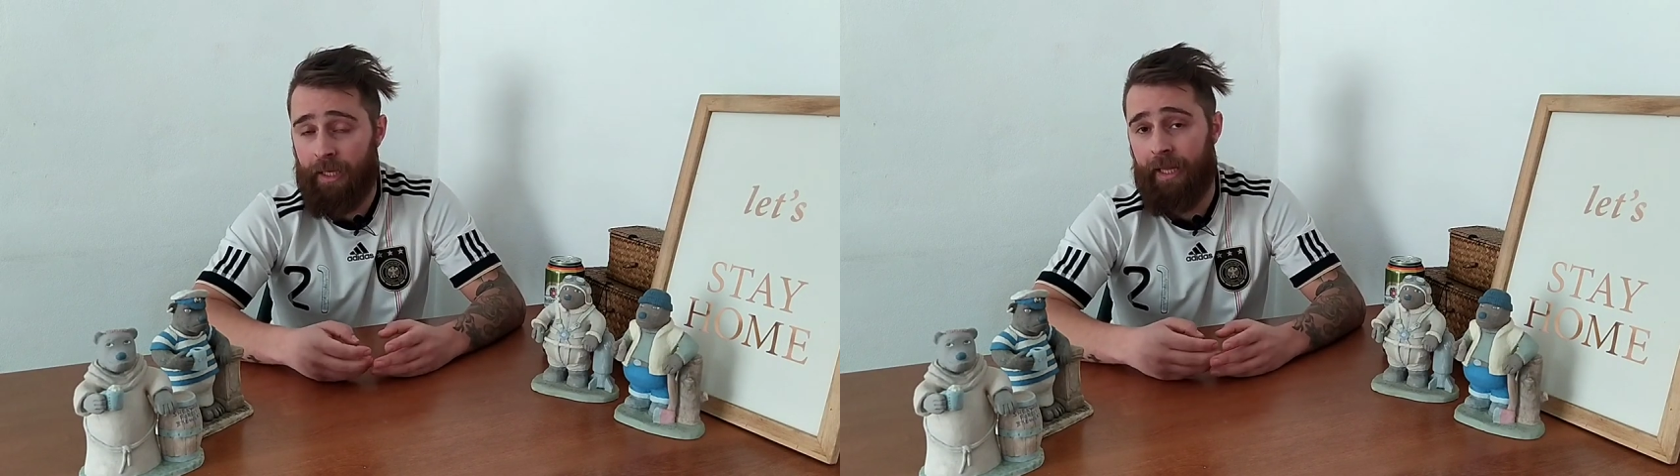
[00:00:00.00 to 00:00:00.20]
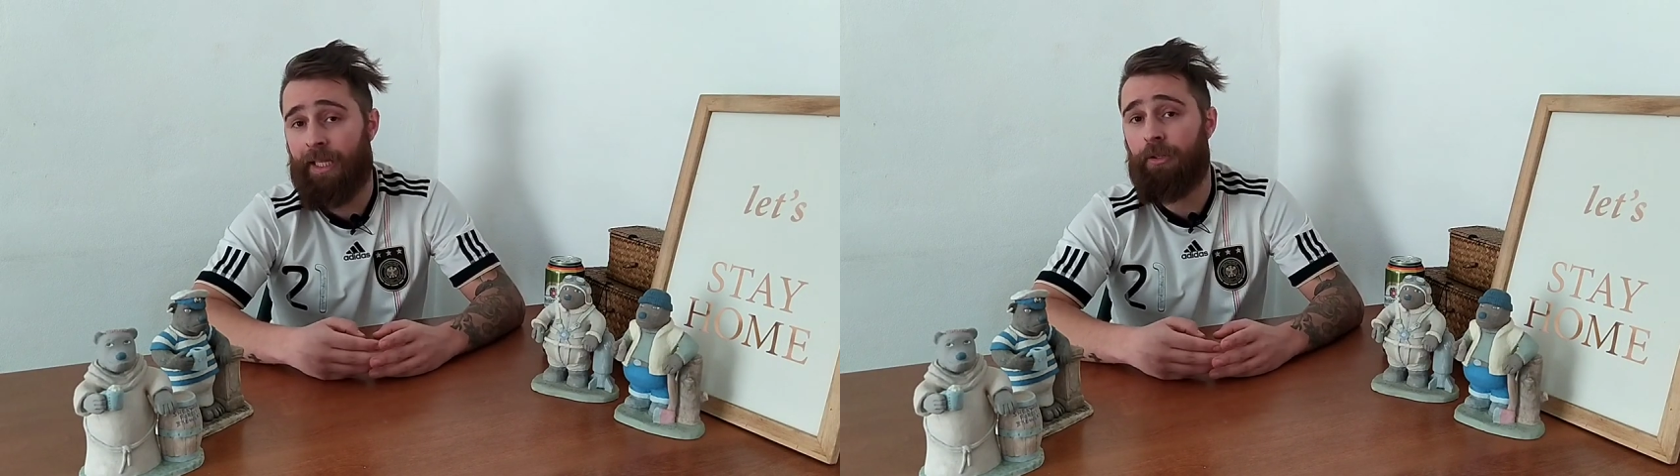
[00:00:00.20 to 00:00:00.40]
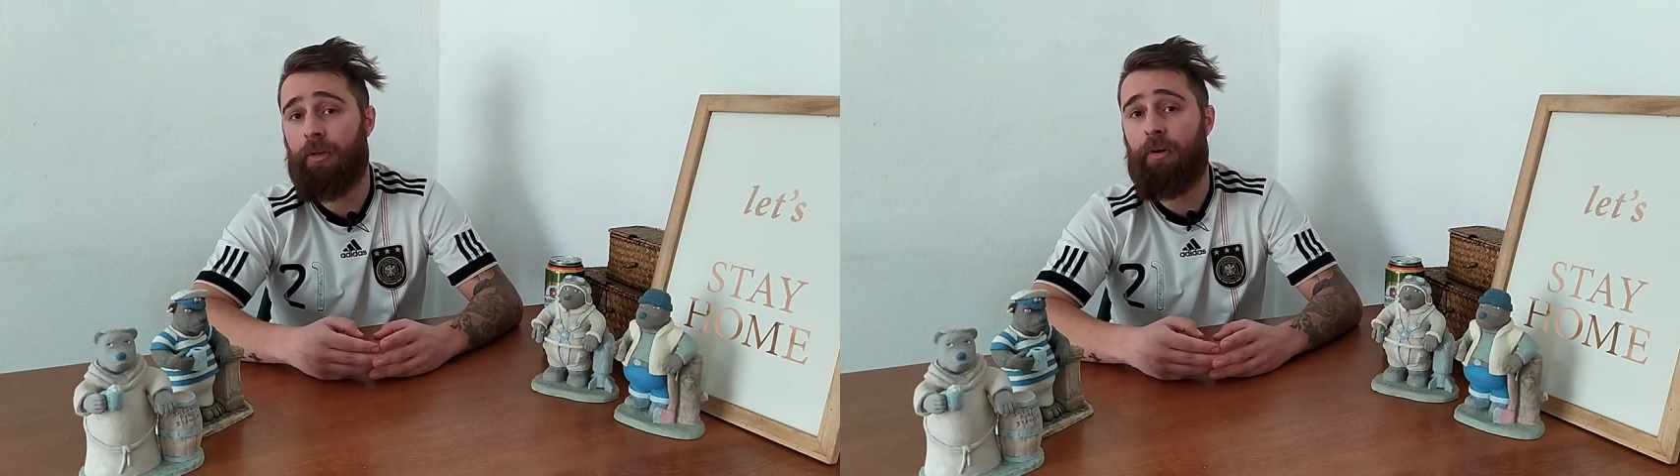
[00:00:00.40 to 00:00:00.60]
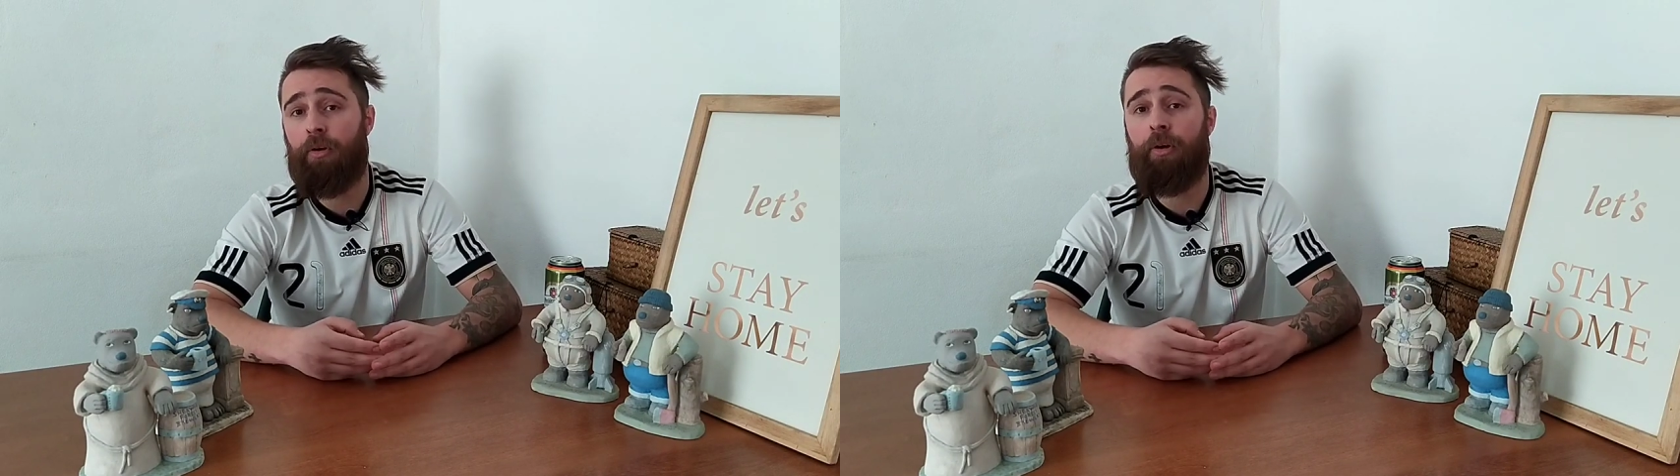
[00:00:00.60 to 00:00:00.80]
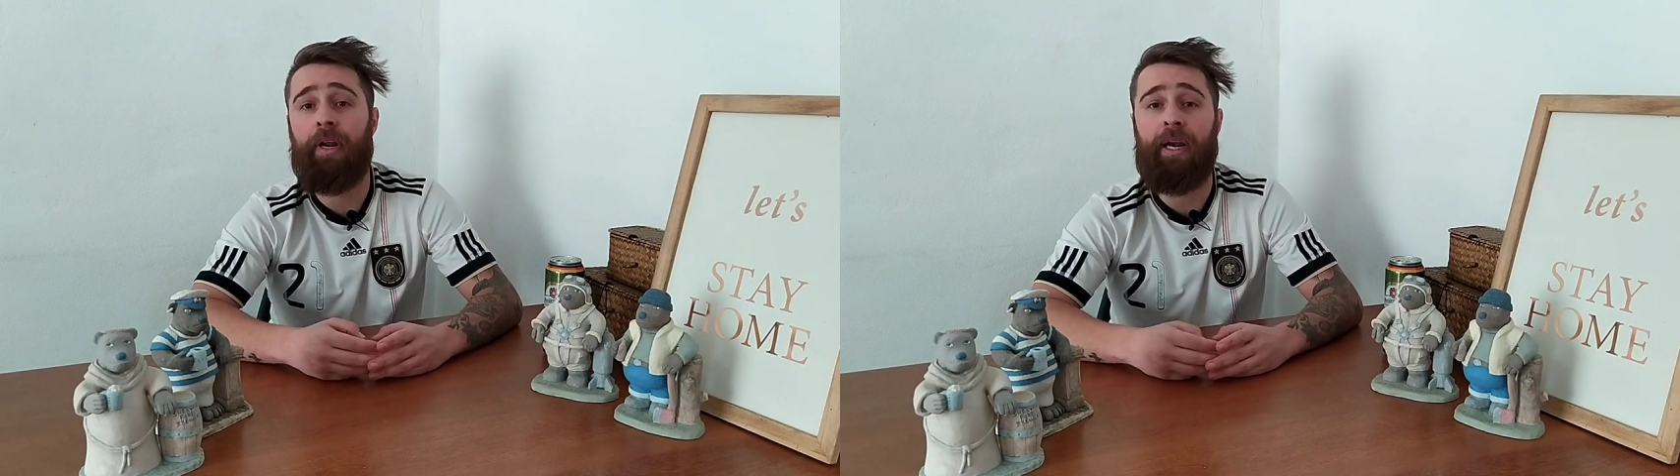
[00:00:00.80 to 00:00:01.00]
que dato de
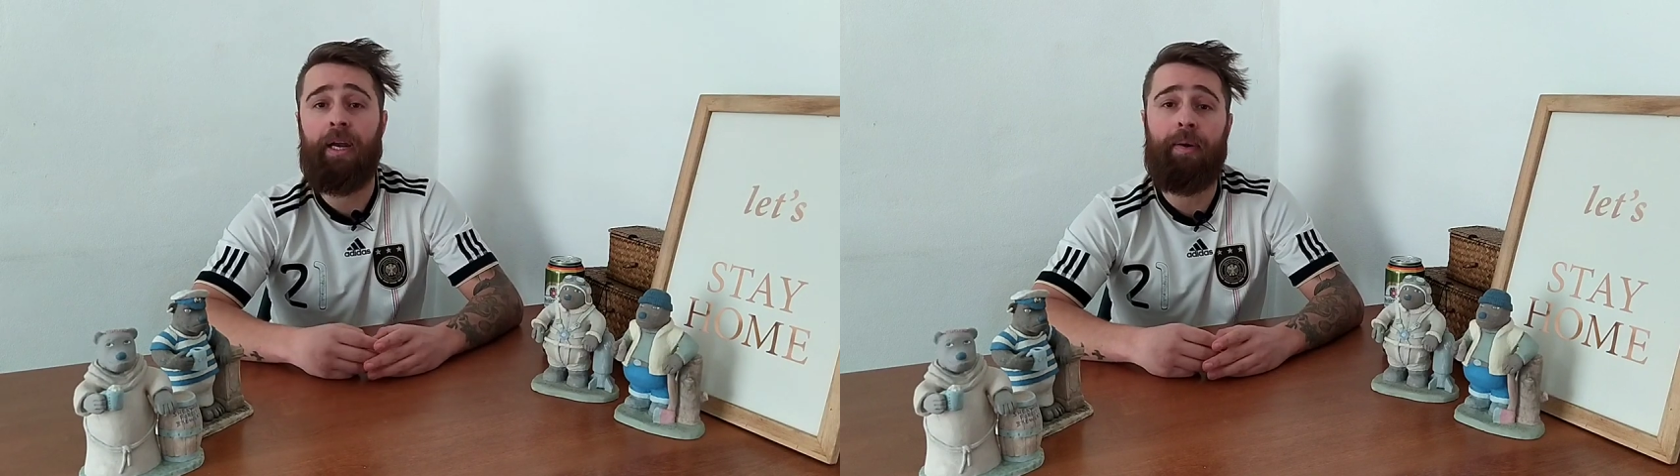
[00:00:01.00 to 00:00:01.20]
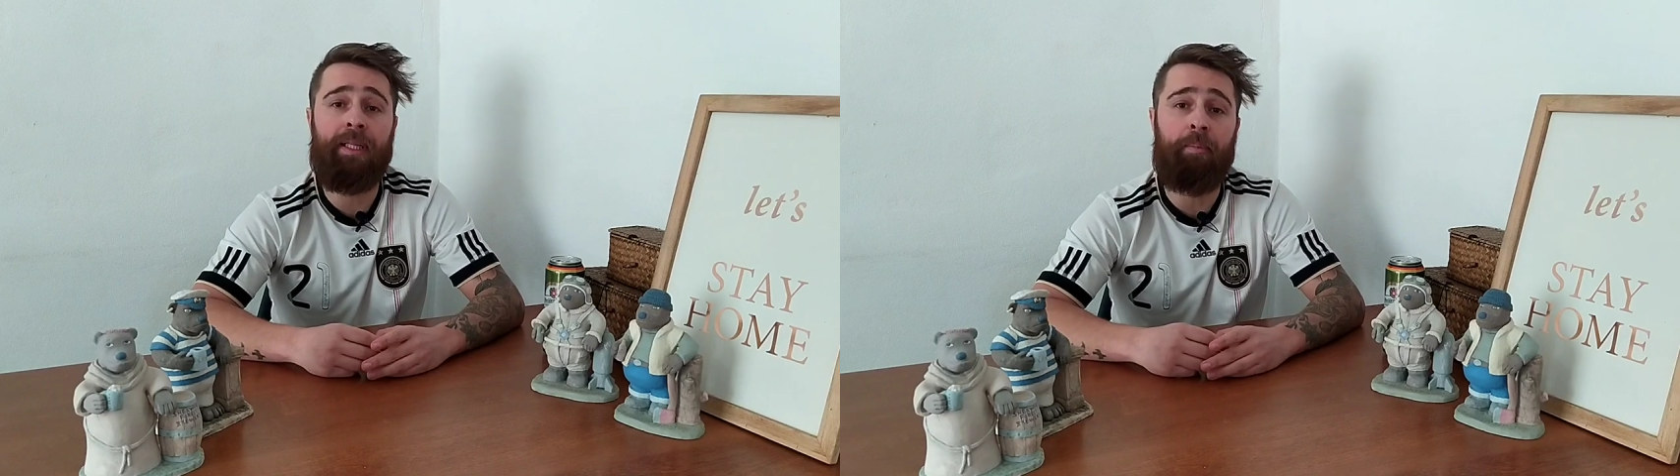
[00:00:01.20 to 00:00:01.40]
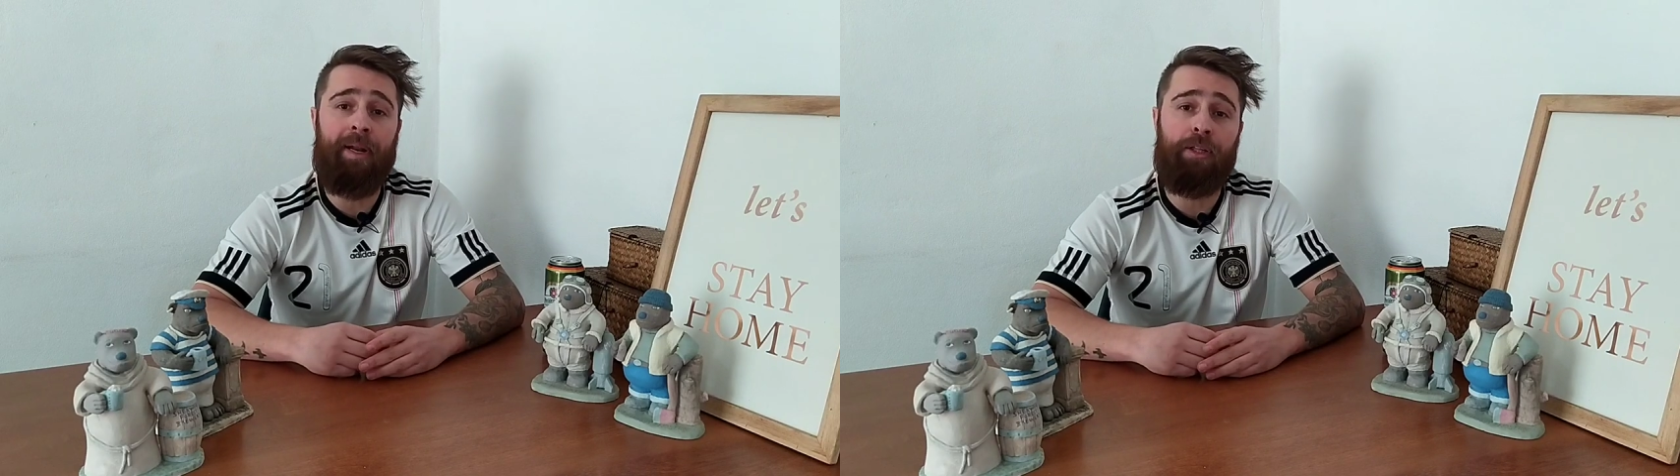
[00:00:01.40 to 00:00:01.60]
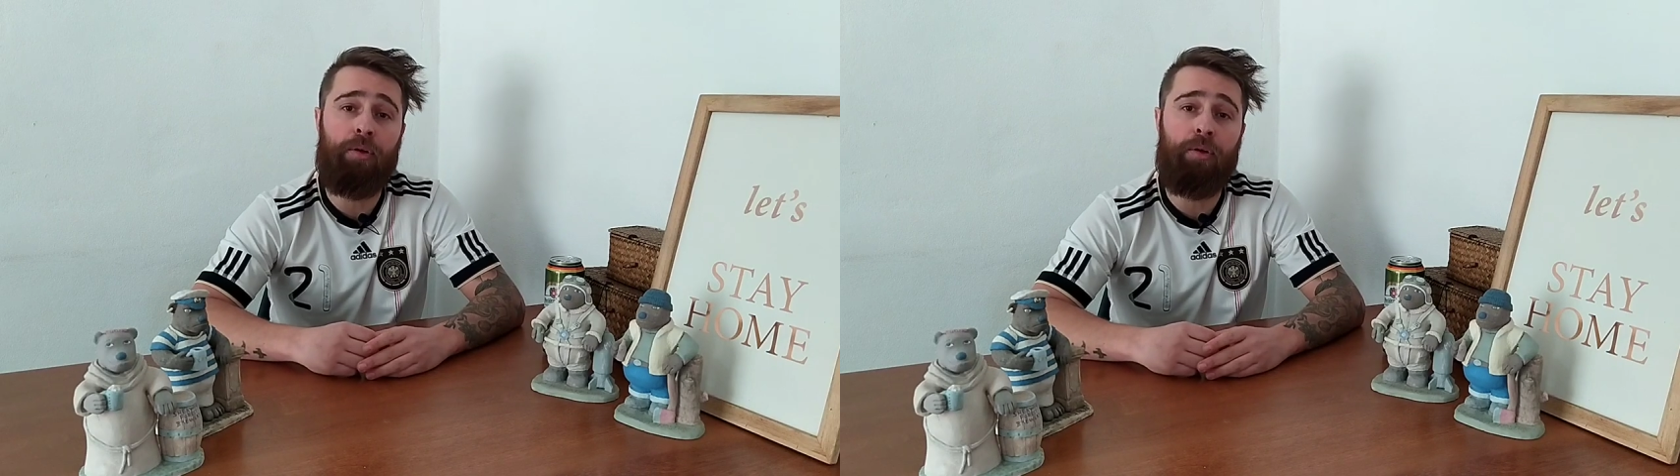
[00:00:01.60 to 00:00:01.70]
color irrelevante para